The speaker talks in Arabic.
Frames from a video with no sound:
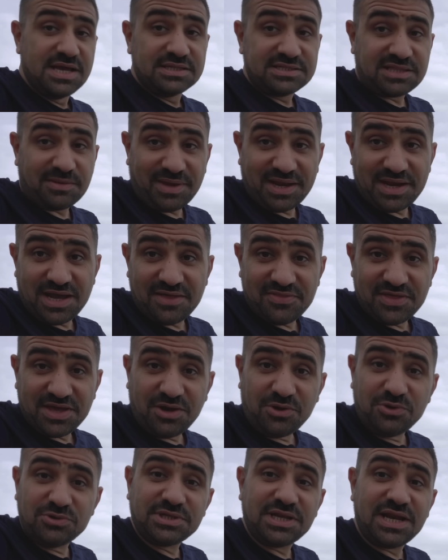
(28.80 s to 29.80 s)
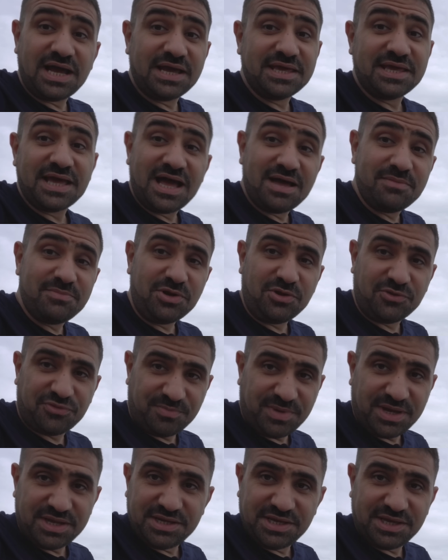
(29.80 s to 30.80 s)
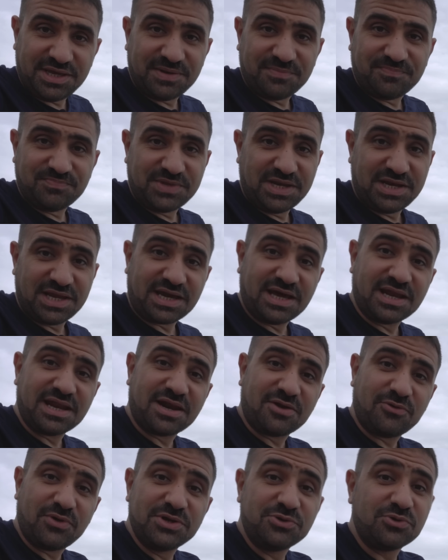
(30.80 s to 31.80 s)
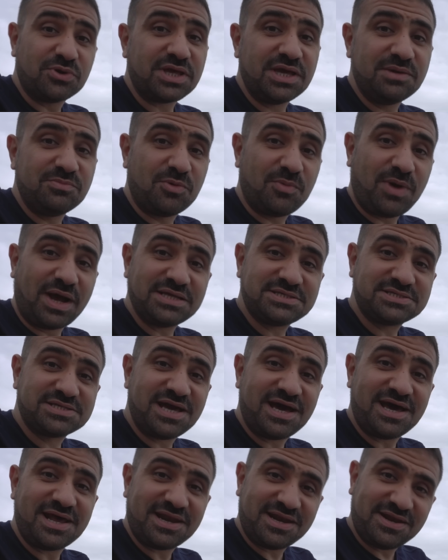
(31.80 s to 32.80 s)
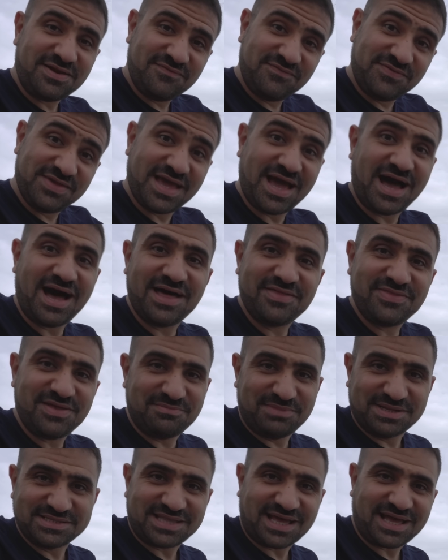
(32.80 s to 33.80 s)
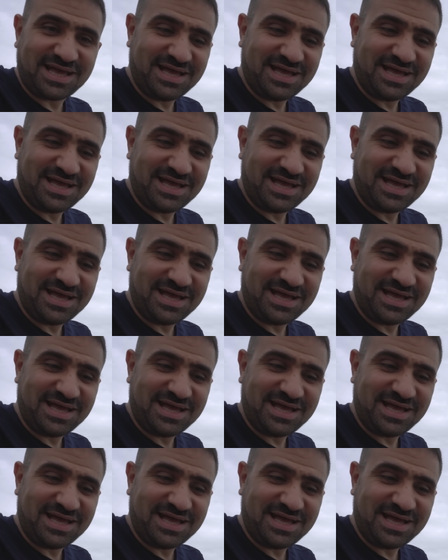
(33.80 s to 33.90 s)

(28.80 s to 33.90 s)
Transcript: طبعا هذا يعود الى ايام العثمانيين اللي قرروا ان يقيموا معسكر في هذه المنطقه